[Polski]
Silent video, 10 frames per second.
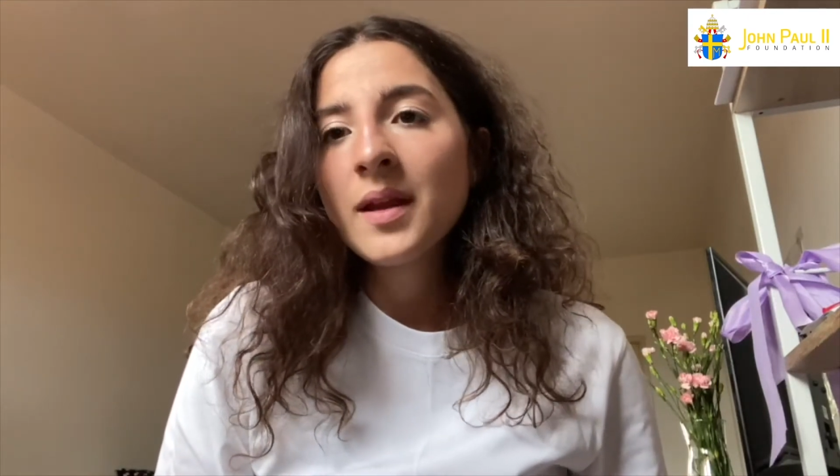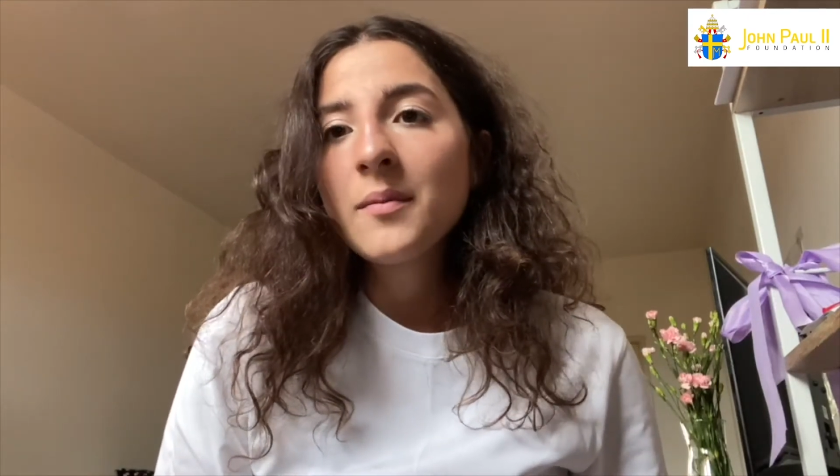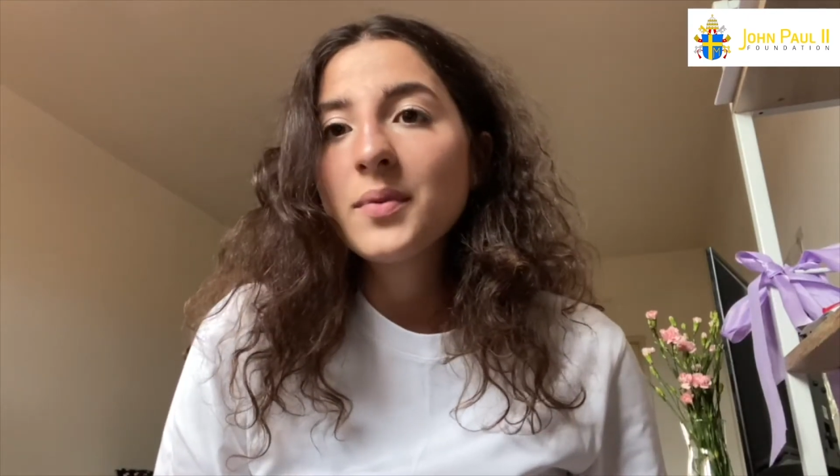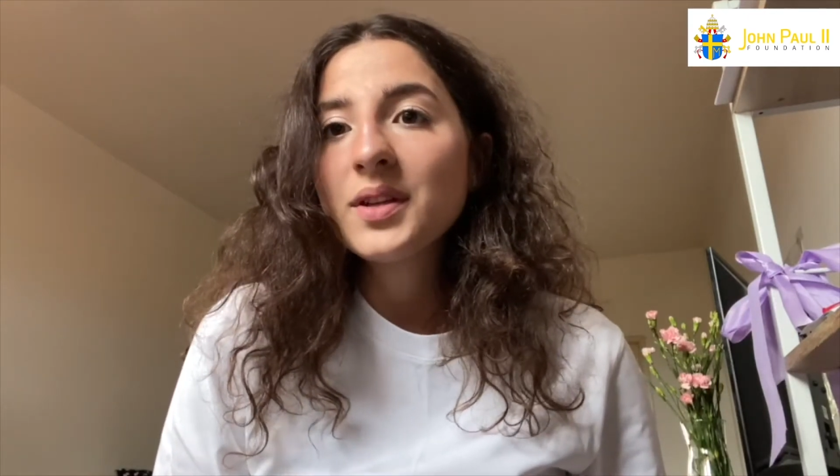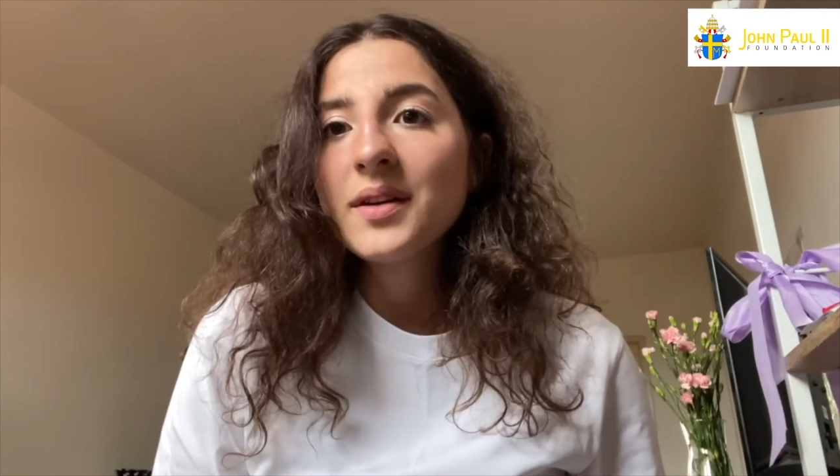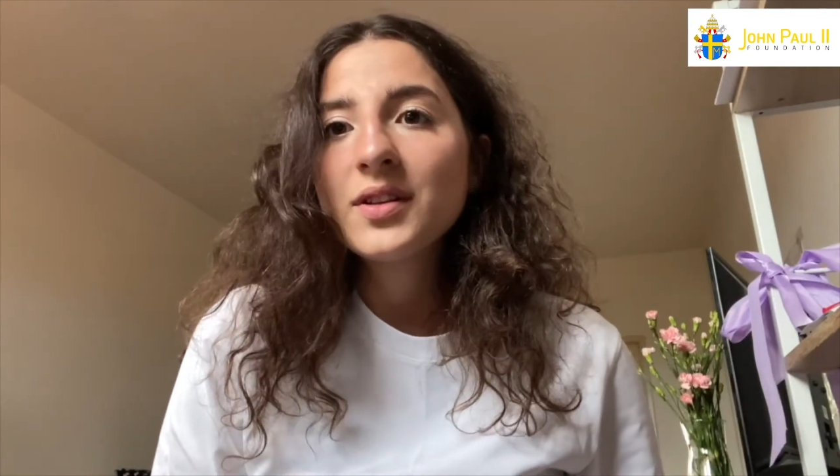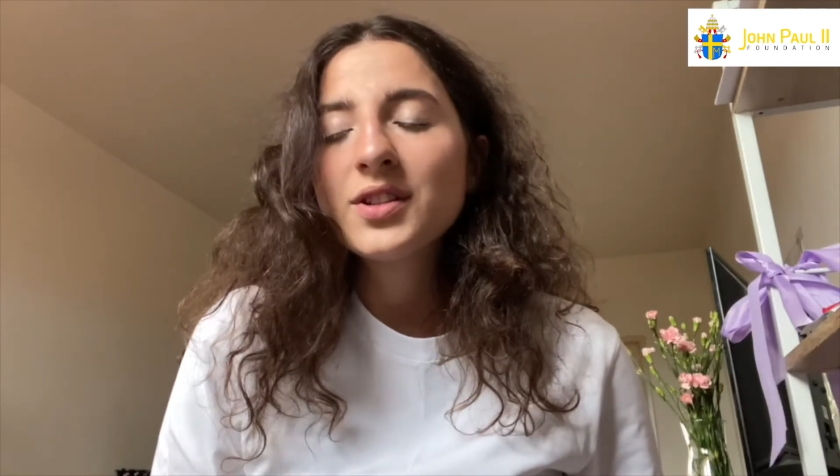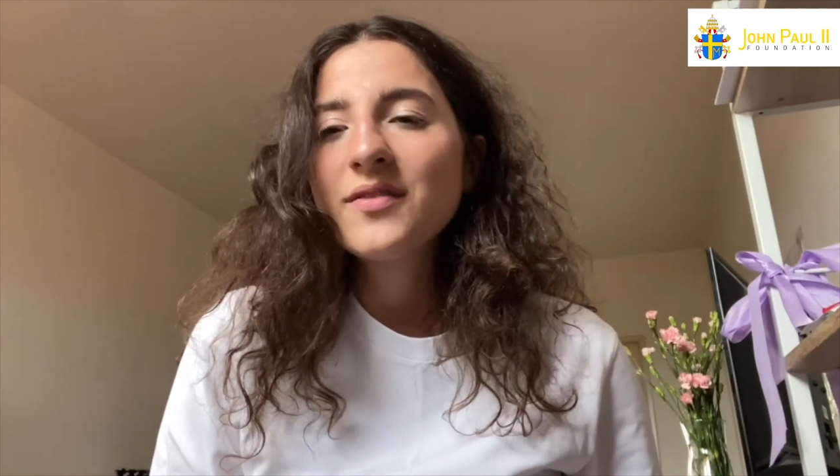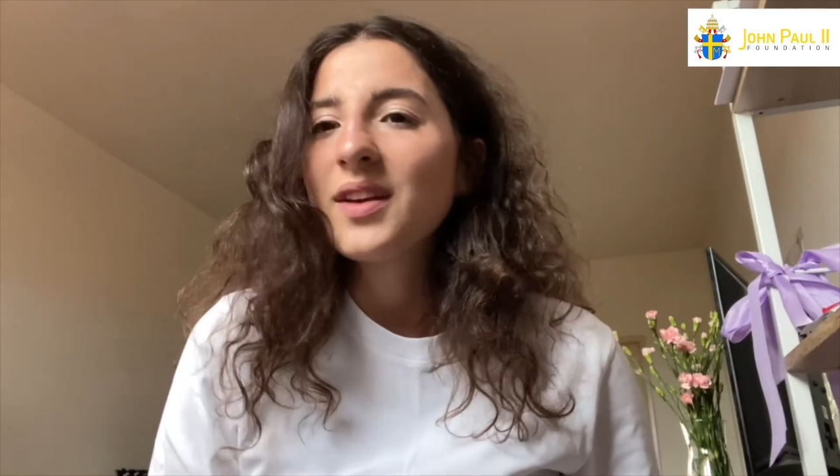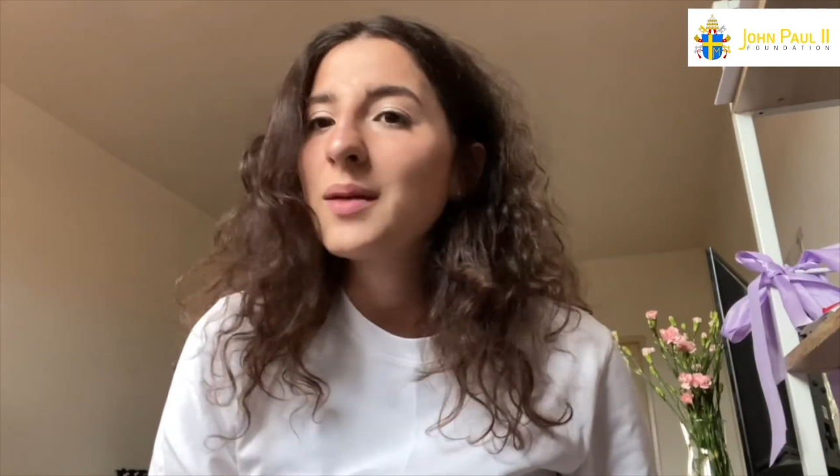ponieważ
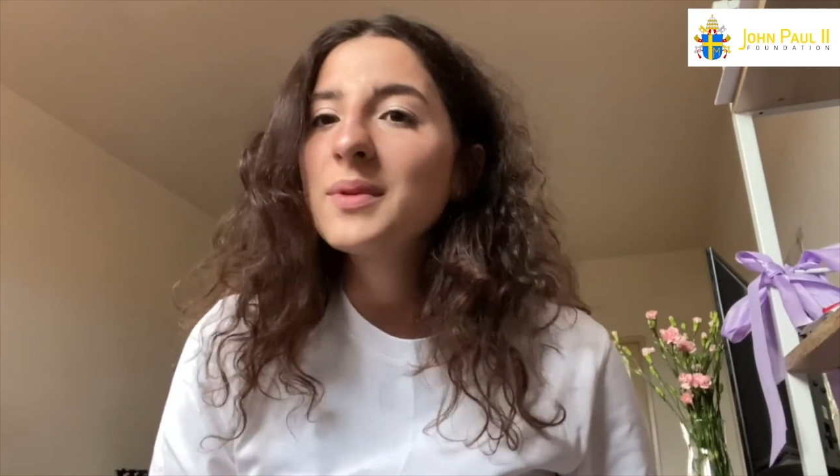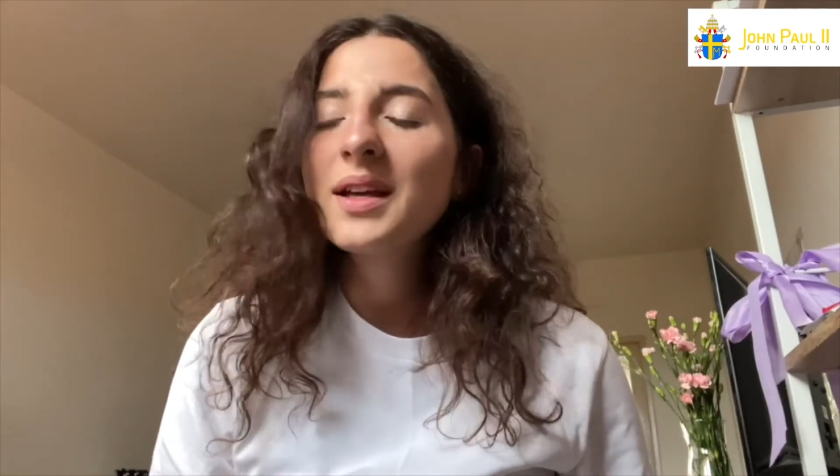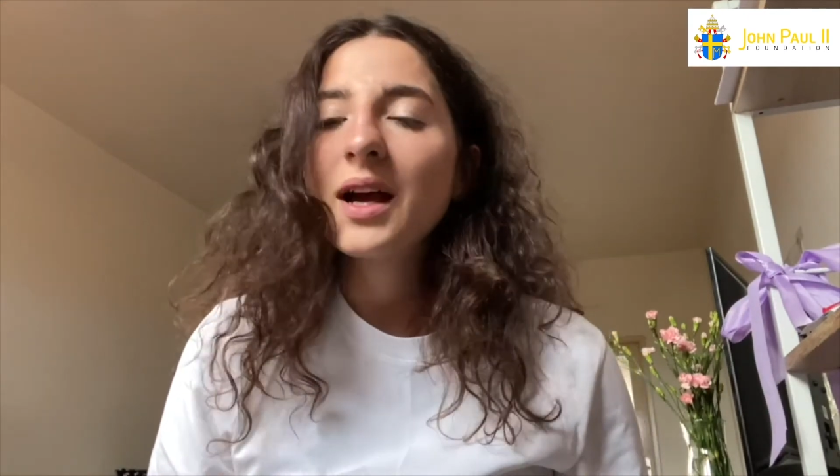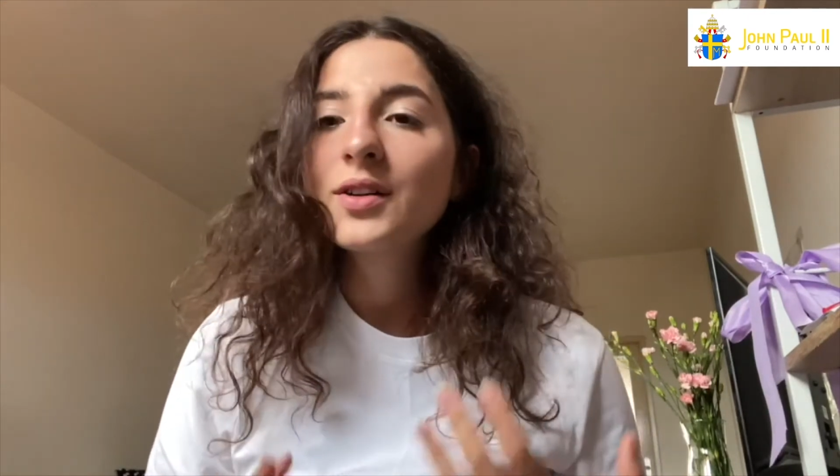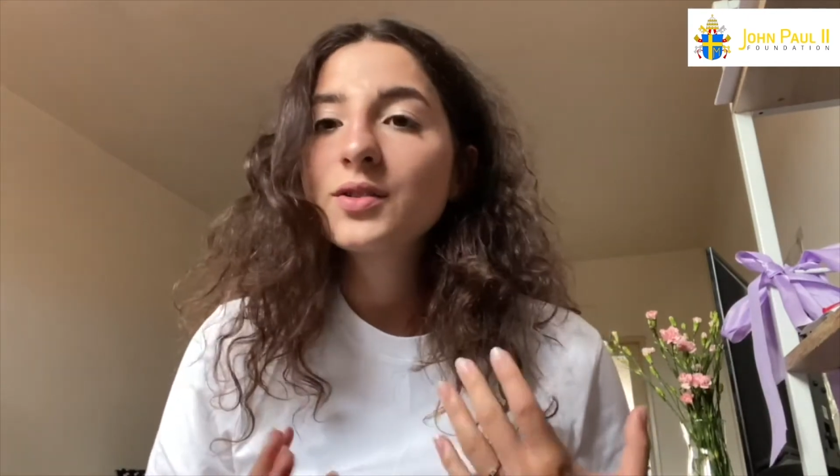wiemy, jak